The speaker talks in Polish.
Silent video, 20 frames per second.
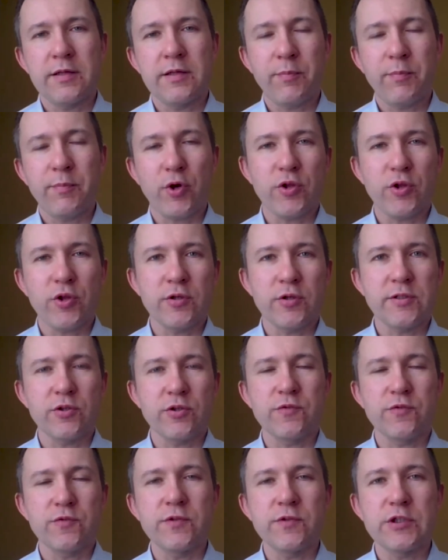Te prognozy
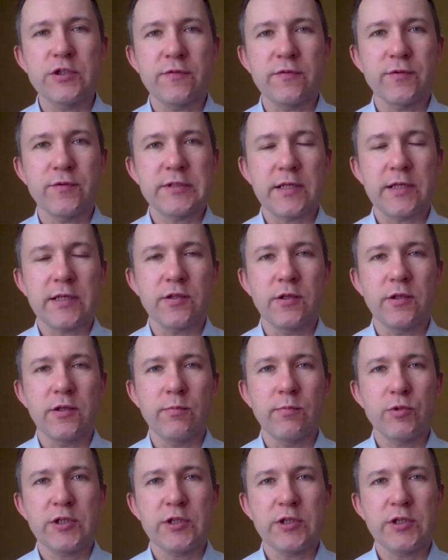oczywiście w
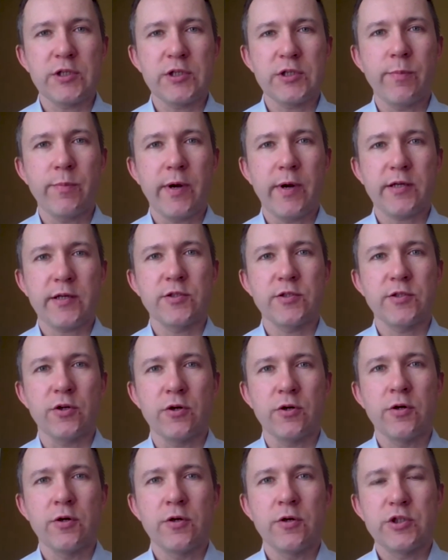ostatnim czasie
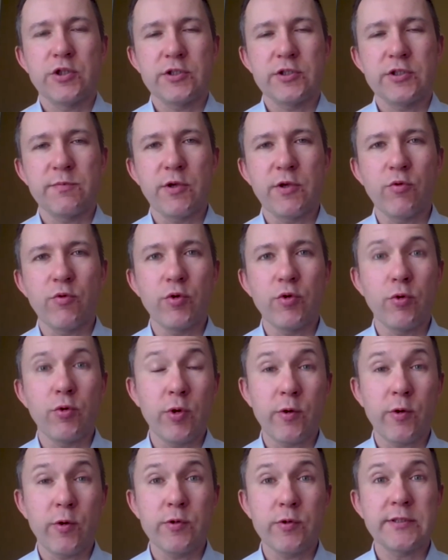bardzo się zmieniły,
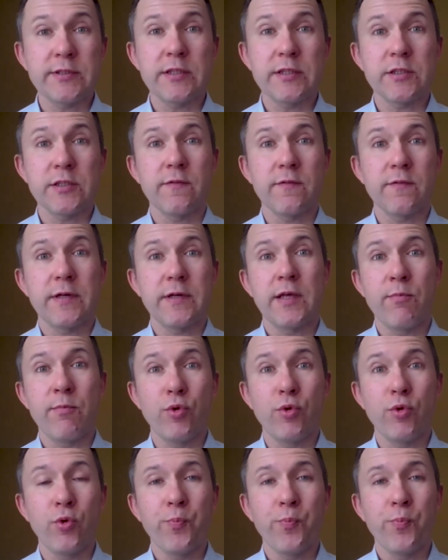uległy
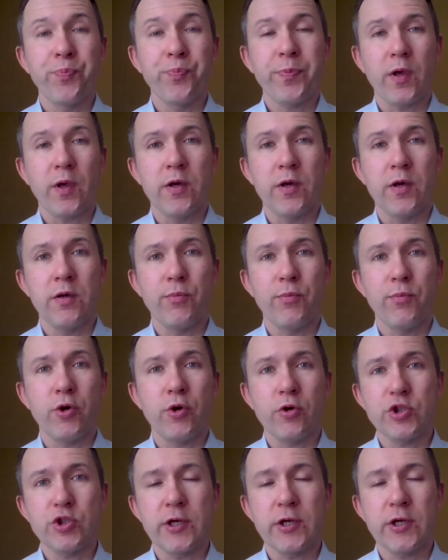zdecydowanemu e,
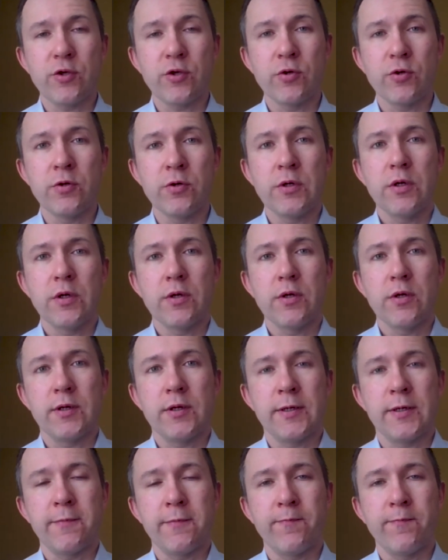pogorszeniu.
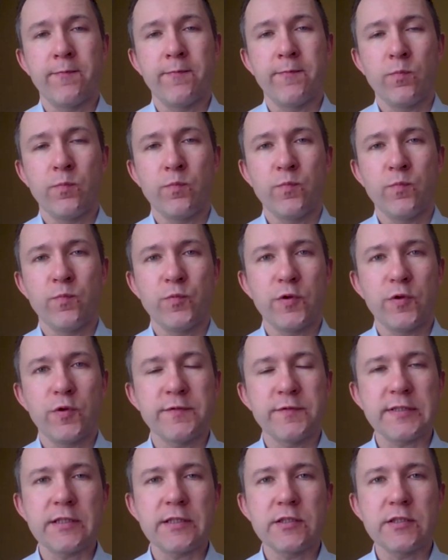No
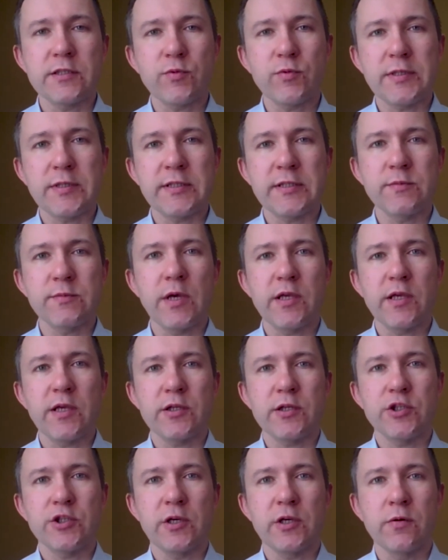w zasadzie sytuacja
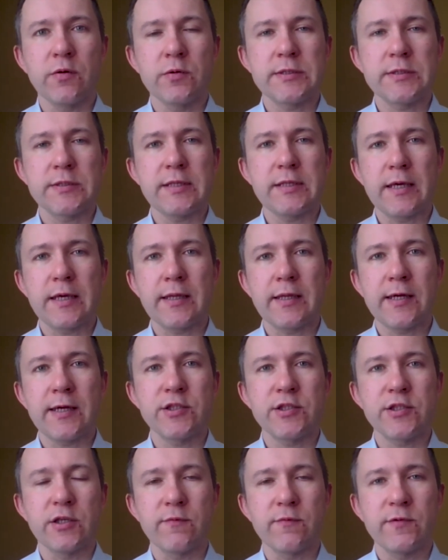zmienia się z dnia na
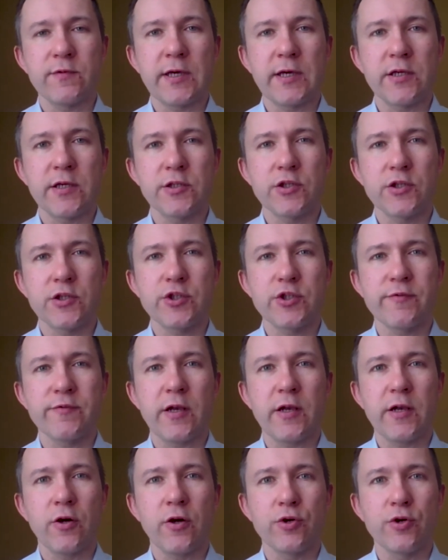dzień. Wydaje się, że
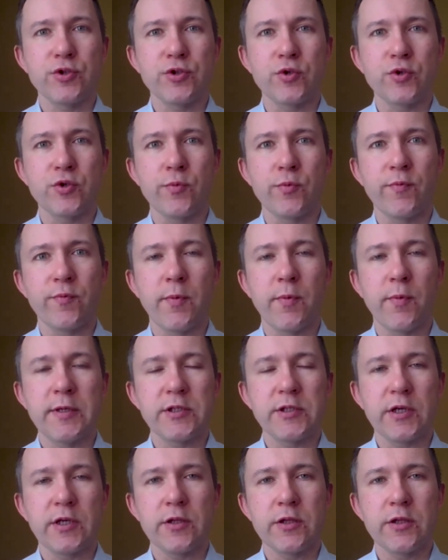wiele osób w
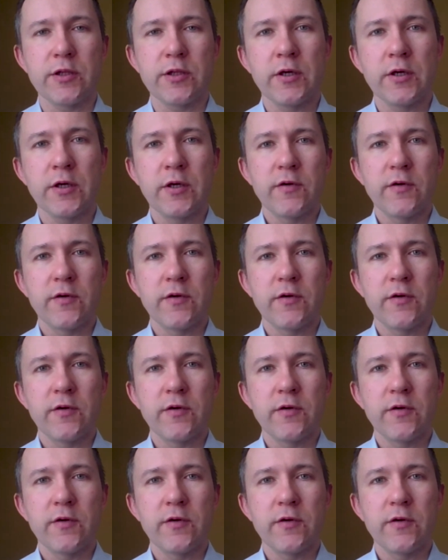momencie, kiedy